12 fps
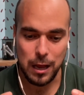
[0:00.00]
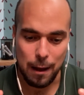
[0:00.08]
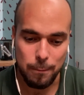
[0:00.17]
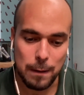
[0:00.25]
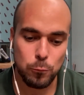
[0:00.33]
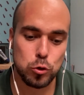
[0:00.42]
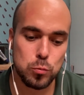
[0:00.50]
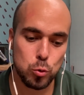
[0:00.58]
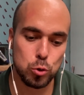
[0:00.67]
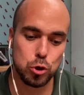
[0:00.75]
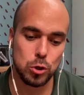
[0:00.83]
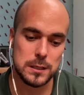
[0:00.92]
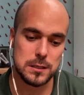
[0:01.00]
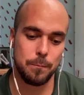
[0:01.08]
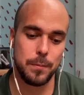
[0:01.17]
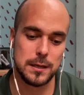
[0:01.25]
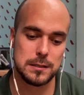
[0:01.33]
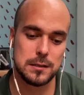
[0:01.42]
Hablamos mucho las
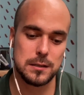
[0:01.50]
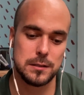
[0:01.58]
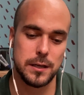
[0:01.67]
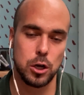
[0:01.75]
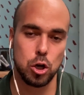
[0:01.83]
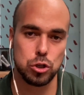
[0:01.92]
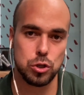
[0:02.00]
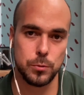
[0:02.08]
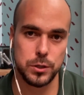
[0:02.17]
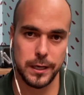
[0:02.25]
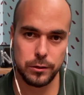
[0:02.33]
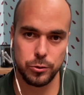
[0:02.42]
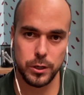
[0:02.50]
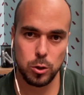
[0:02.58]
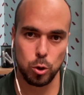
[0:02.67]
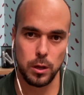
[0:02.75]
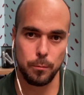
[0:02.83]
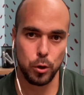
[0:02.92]
empresas de ser customer
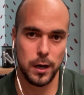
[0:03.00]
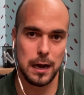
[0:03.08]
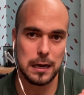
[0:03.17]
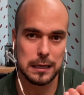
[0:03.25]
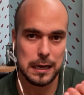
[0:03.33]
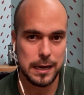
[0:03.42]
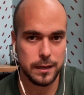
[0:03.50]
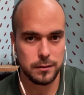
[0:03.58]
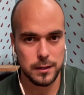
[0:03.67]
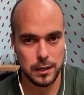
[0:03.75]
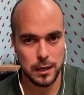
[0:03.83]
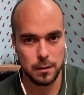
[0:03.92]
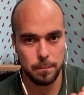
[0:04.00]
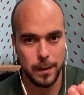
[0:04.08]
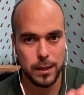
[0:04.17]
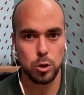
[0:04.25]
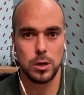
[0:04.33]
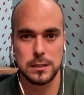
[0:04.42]
centric o de poner al cliente en el
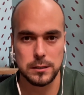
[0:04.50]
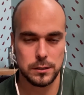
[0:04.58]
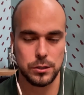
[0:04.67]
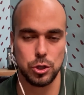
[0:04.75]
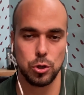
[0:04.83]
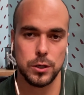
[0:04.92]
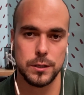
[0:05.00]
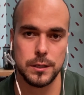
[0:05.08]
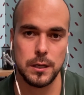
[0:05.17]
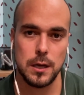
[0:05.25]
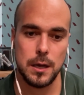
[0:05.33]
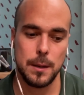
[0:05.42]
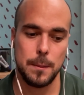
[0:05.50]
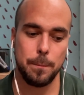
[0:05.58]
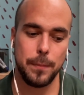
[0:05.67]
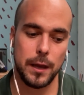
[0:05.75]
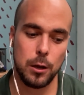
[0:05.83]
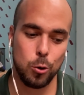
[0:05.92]
medio de las decisiones,
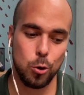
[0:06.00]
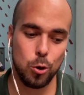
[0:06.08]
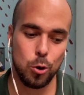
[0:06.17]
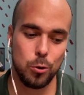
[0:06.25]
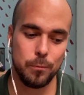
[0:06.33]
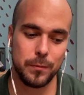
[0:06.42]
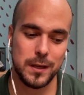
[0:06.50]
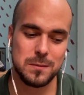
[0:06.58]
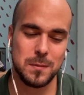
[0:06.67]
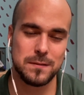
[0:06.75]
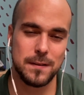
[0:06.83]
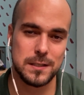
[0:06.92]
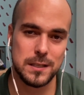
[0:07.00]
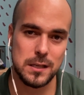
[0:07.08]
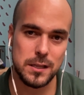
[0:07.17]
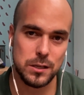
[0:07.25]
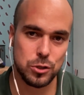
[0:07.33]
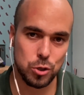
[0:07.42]
pero es más fácil
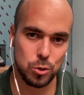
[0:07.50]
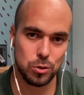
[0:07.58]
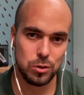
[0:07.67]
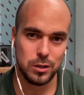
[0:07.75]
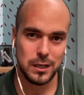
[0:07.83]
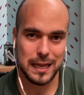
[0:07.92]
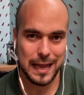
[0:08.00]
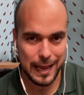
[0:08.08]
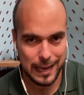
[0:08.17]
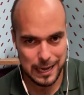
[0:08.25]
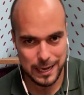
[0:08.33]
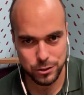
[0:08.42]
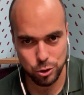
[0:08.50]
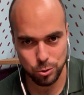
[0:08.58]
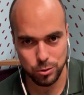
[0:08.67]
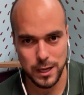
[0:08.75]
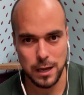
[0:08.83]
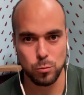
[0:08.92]
dicho que el hecho.
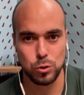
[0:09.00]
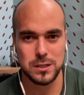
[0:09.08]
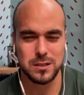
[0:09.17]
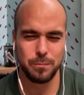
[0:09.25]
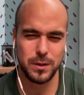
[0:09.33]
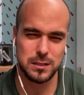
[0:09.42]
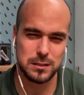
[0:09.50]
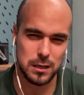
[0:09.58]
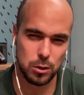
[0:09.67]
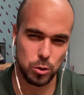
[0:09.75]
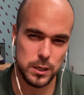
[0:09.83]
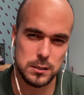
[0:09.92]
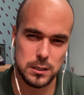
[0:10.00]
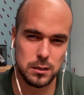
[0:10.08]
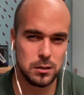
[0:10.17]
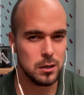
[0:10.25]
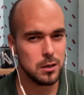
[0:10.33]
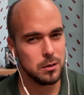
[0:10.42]
Y hay muchas empresas que lo
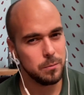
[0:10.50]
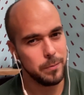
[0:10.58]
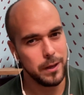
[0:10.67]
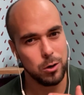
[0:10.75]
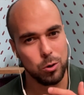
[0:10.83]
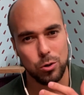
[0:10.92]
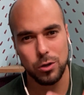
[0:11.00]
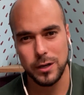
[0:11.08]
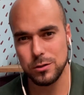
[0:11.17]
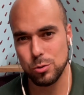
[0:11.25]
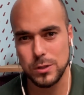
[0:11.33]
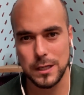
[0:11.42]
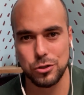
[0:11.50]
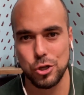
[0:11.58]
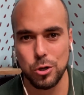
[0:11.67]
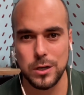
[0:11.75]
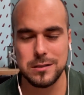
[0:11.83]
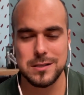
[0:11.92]
dicen, pero en sus
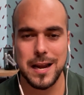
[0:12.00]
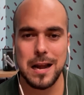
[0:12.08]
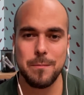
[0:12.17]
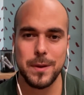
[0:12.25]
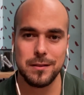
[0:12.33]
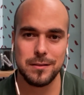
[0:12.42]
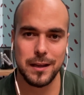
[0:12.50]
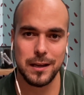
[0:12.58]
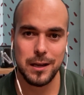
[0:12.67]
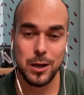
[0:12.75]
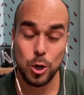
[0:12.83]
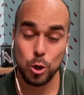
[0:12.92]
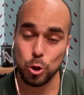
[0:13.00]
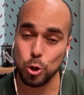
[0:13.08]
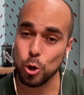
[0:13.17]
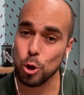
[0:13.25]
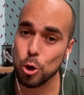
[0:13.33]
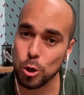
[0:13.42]
acciones realmente
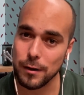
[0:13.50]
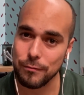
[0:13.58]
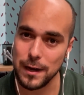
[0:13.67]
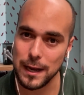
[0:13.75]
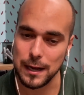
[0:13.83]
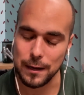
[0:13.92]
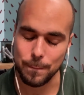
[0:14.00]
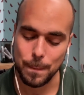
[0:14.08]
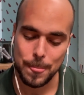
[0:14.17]
no lo reflejan.